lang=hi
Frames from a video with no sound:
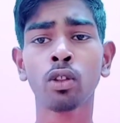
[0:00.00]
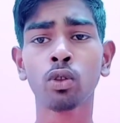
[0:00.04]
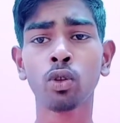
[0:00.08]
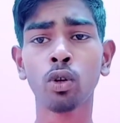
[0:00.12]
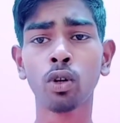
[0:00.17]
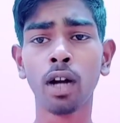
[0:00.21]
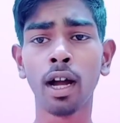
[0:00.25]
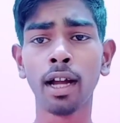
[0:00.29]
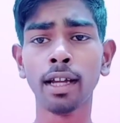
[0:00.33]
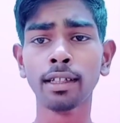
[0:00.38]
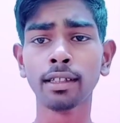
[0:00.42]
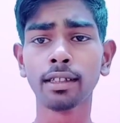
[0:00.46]

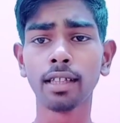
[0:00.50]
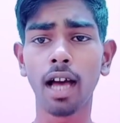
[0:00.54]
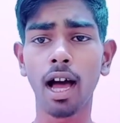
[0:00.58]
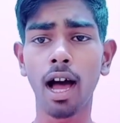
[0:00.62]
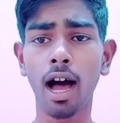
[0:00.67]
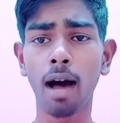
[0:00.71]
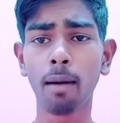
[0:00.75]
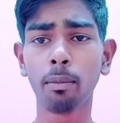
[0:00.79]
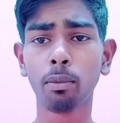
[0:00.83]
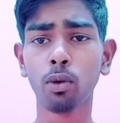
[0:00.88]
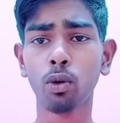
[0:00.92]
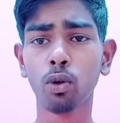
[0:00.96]
तो गाइज़
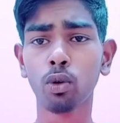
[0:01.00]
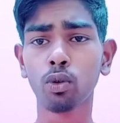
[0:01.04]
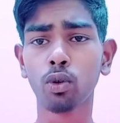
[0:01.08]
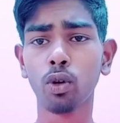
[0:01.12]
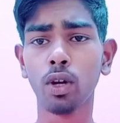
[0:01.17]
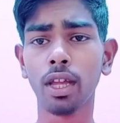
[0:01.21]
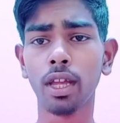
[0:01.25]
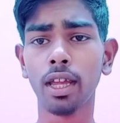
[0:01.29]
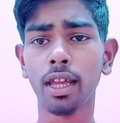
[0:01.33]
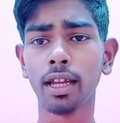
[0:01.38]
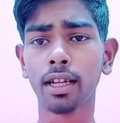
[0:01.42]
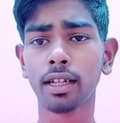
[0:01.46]
आप लोग
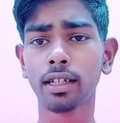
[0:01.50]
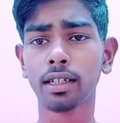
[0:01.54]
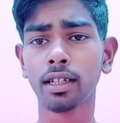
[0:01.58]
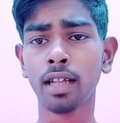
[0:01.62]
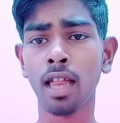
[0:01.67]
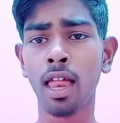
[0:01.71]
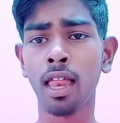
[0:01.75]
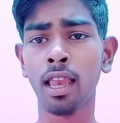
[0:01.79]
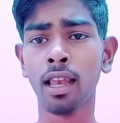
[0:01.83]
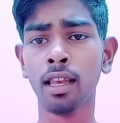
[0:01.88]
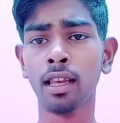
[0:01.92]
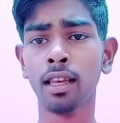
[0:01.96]
को एक
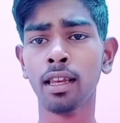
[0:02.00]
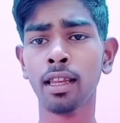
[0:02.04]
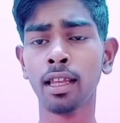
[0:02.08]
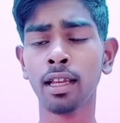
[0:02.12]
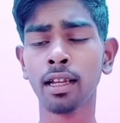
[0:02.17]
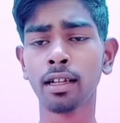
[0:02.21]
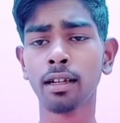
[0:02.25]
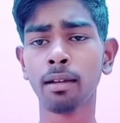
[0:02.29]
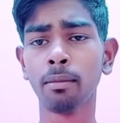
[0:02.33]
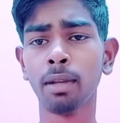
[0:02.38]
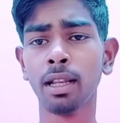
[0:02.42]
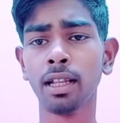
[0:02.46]

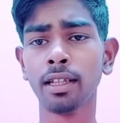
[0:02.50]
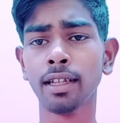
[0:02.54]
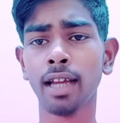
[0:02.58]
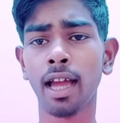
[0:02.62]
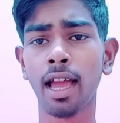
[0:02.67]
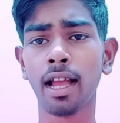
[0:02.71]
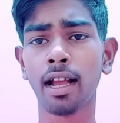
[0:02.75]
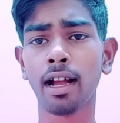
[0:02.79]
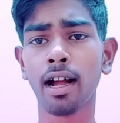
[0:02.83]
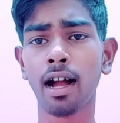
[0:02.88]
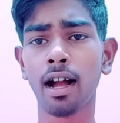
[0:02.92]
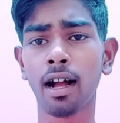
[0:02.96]
लिंक मिल
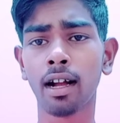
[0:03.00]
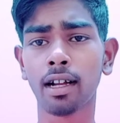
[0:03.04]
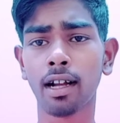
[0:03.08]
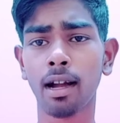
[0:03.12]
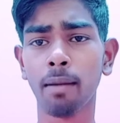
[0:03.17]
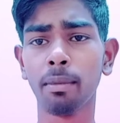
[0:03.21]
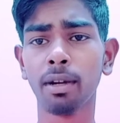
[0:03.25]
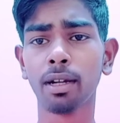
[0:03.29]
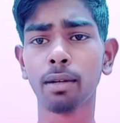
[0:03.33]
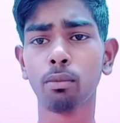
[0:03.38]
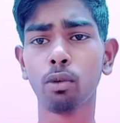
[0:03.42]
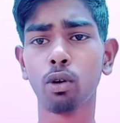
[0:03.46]
जाएगा
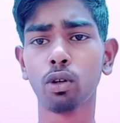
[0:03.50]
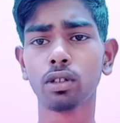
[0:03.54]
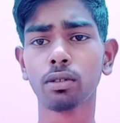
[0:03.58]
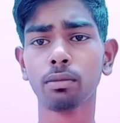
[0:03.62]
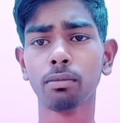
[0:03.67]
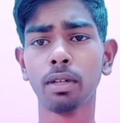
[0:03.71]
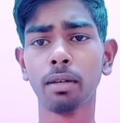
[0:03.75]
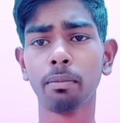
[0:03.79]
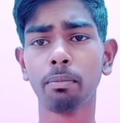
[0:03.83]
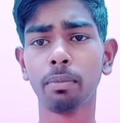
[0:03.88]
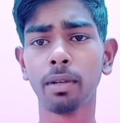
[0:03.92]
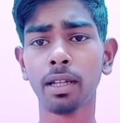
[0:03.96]
कमेंट बॉक्स
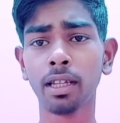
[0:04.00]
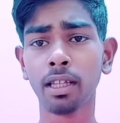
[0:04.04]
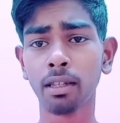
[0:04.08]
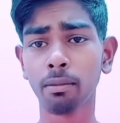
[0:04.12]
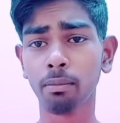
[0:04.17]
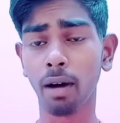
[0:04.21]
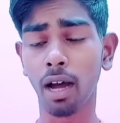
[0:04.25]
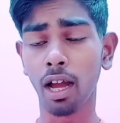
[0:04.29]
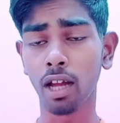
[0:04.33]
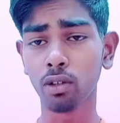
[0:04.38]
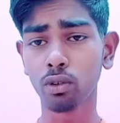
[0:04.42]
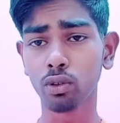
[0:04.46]
में प्लीज़
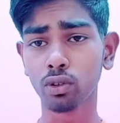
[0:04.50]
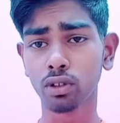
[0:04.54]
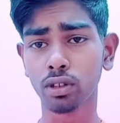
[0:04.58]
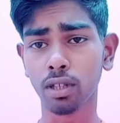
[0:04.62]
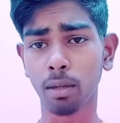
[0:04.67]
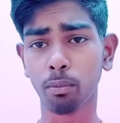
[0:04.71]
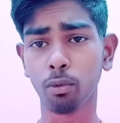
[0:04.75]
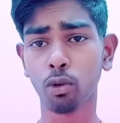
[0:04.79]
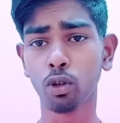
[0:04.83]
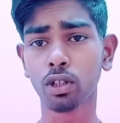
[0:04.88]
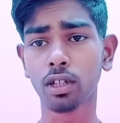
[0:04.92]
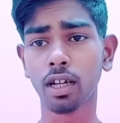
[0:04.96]
भाई को
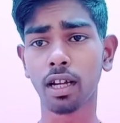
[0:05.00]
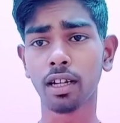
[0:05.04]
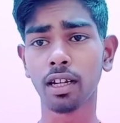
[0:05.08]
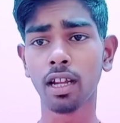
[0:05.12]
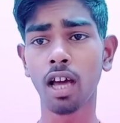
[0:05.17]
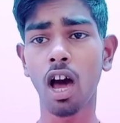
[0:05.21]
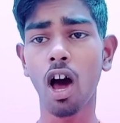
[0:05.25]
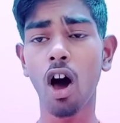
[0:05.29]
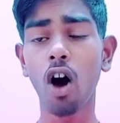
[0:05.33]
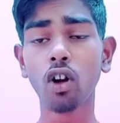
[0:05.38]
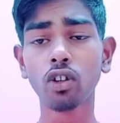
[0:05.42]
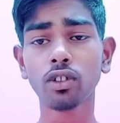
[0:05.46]
सपोर्ट
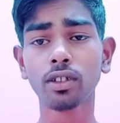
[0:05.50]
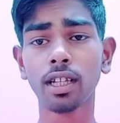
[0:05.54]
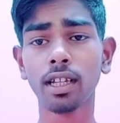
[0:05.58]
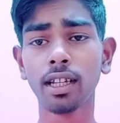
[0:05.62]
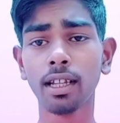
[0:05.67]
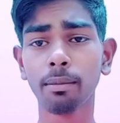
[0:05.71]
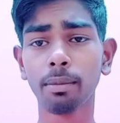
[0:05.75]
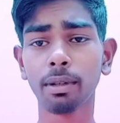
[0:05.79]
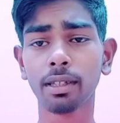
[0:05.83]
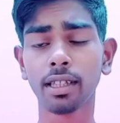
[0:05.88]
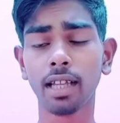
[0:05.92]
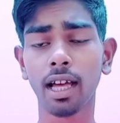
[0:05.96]
करना और
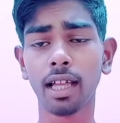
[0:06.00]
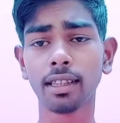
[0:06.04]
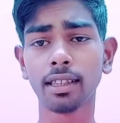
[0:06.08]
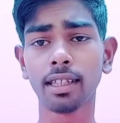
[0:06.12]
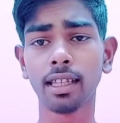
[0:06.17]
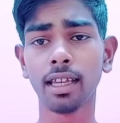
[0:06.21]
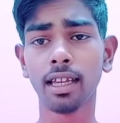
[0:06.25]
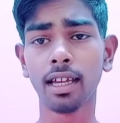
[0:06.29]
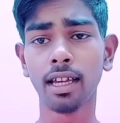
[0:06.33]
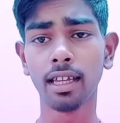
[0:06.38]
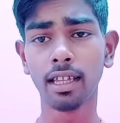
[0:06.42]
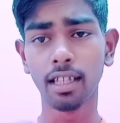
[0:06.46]
चलिए
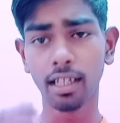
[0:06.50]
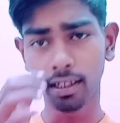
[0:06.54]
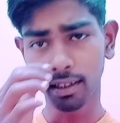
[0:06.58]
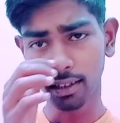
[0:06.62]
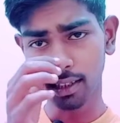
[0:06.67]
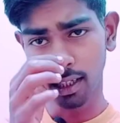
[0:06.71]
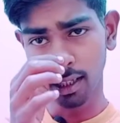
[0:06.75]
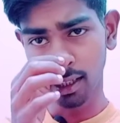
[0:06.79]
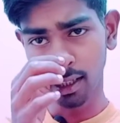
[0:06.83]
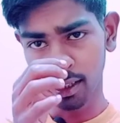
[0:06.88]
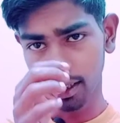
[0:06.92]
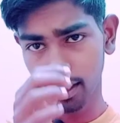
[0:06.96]
बताते हैं
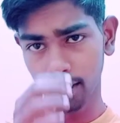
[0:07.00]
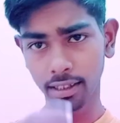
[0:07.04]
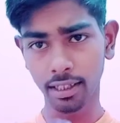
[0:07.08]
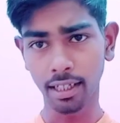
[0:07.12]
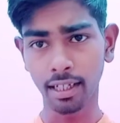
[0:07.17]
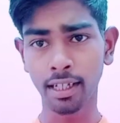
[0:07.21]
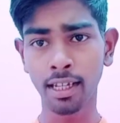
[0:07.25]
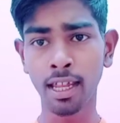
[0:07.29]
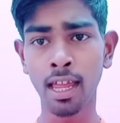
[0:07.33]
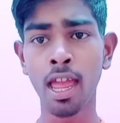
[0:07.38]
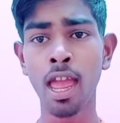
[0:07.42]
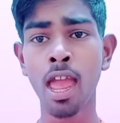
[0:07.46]
स्क्रीन के
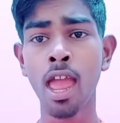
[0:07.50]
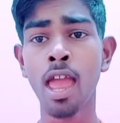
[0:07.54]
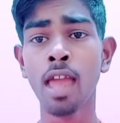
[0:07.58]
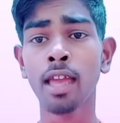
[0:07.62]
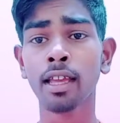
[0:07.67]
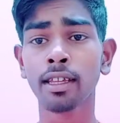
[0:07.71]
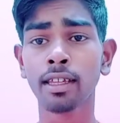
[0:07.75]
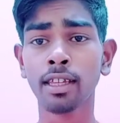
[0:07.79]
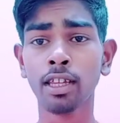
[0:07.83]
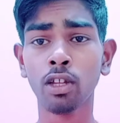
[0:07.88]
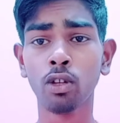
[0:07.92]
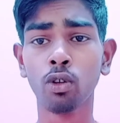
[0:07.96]
ज़रिए
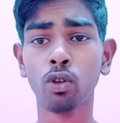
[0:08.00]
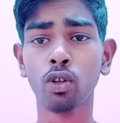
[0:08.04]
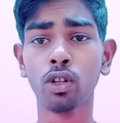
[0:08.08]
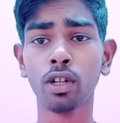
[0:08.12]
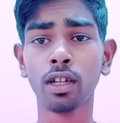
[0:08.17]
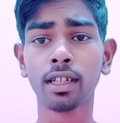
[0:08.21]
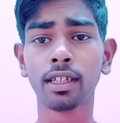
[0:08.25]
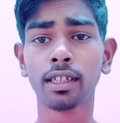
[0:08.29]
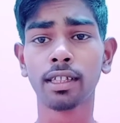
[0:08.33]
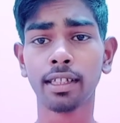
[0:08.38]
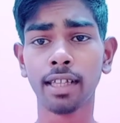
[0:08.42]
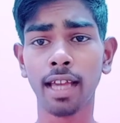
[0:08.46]
कि
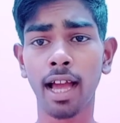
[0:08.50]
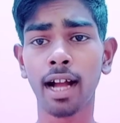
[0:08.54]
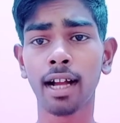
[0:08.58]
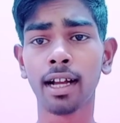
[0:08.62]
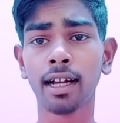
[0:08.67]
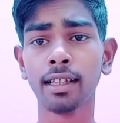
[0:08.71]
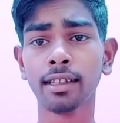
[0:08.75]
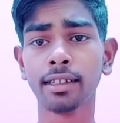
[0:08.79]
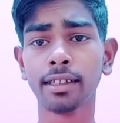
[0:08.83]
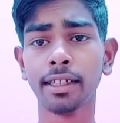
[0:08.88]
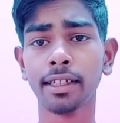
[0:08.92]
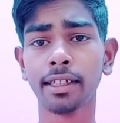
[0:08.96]
इन्होंने क्या
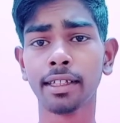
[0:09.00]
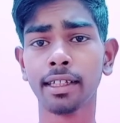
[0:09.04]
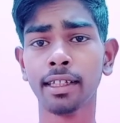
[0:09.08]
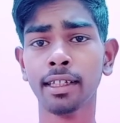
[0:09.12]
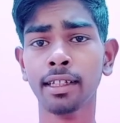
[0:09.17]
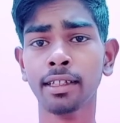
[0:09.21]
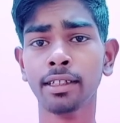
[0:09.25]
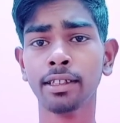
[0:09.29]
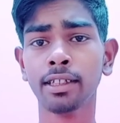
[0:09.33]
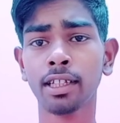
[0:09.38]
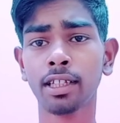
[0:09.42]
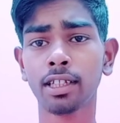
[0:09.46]
गलती
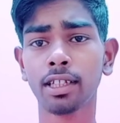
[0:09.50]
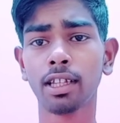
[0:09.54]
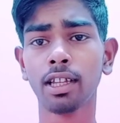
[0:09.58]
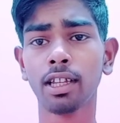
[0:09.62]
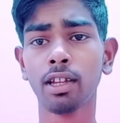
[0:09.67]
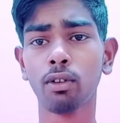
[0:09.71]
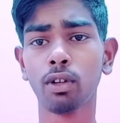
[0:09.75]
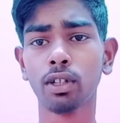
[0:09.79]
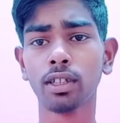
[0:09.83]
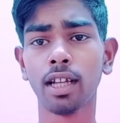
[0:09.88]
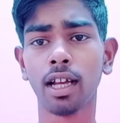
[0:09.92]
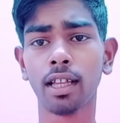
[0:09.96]
की
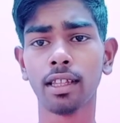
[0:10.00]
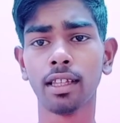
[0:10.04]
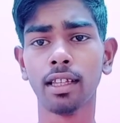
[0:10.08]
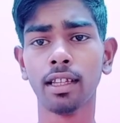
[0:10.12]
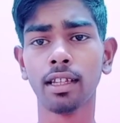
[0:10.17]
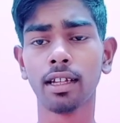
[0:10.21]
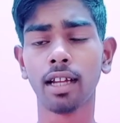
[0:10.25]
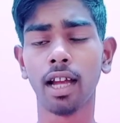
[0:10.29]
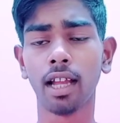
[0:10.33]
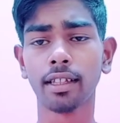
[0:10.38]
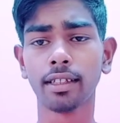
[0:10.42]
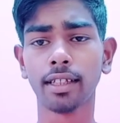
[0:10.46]
जिसकी वजह से
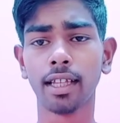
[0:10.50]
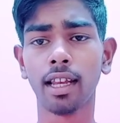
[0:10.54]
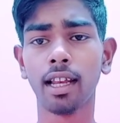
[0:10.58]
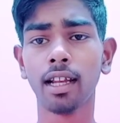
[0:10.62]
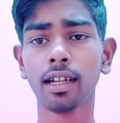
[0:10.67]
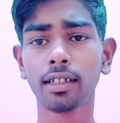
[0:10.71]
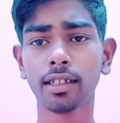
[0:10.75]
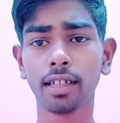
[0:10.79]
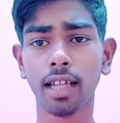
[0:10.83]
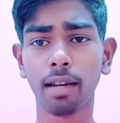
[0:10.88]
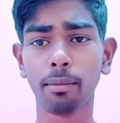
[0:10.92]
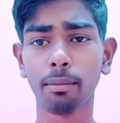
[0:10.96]
इनका
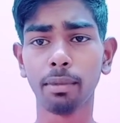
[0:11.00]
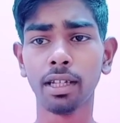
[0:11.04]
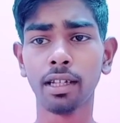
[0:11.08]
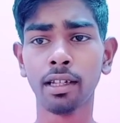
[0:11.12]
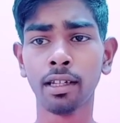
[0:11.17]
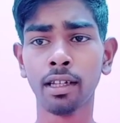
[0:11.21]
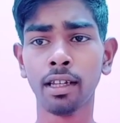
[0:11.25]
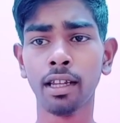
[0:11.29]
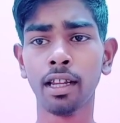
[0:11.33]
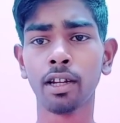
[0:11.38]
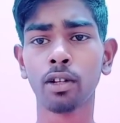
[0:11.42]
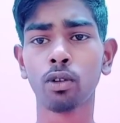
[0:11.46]
चैनल
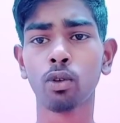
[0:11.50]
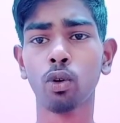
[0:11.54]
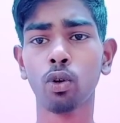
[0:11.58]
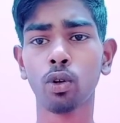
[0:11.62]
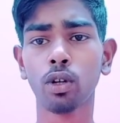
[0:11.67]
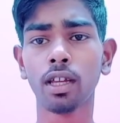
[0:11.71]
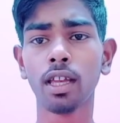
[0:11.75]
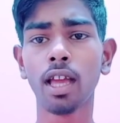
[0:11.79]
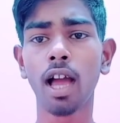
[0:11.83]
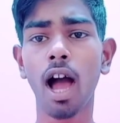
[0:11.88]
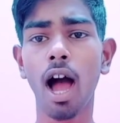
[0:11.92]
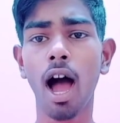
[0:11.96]
टर्मिनेट हो
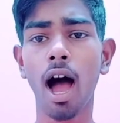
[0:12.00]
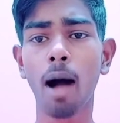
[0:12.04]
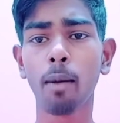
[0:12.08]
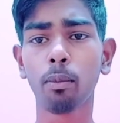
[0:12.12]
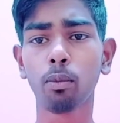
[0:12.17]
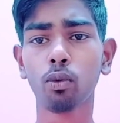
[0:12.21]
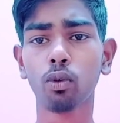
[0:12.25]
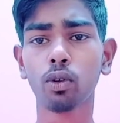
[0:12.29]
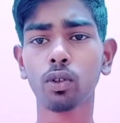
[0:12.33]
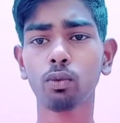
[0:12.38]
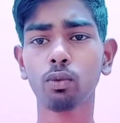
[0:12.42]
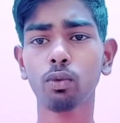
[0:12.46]
गया
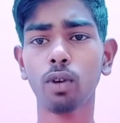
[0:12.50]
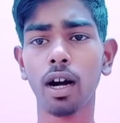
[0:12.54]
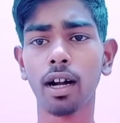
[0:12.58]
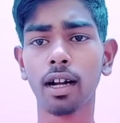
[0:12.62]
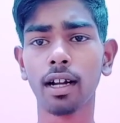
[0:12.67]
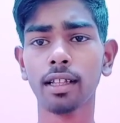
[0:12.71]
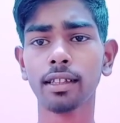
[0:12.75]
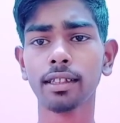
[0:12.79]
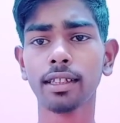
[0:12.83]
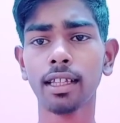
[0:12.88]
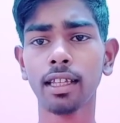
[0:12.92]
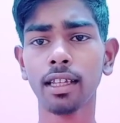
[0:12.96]
आपको कुआ
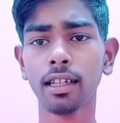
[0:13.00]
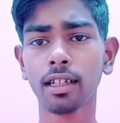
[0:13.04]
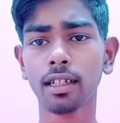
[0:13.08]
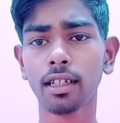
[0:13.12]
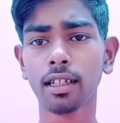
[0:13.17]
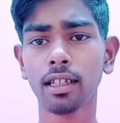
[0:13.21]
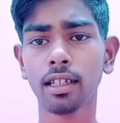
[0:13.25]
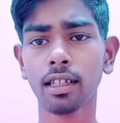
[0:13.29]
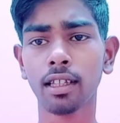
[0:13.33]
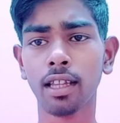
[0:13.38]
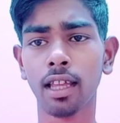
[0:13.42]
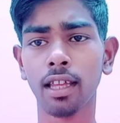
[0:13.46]
गलती
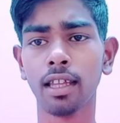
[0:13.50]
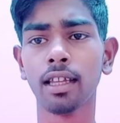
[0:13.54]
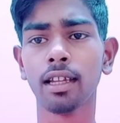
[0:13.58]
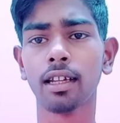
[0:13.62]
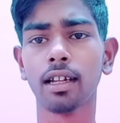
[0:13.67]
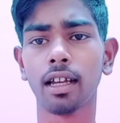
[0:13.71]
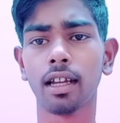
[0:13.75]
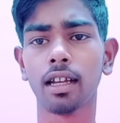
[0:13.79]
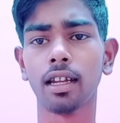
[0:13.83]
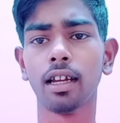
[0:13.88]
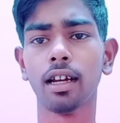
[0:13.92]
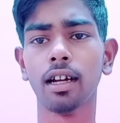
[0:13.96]
नहीं
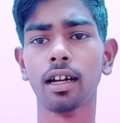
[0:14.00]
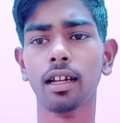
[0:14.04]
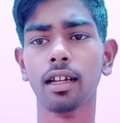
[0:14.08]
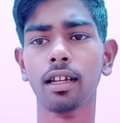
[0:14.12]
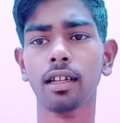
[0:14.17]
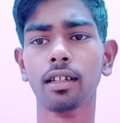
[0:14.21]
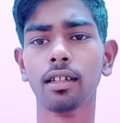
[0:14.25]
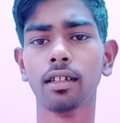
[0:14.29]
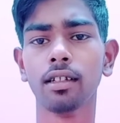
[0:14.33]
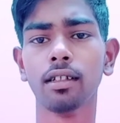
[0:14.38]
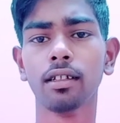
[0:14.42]
करना है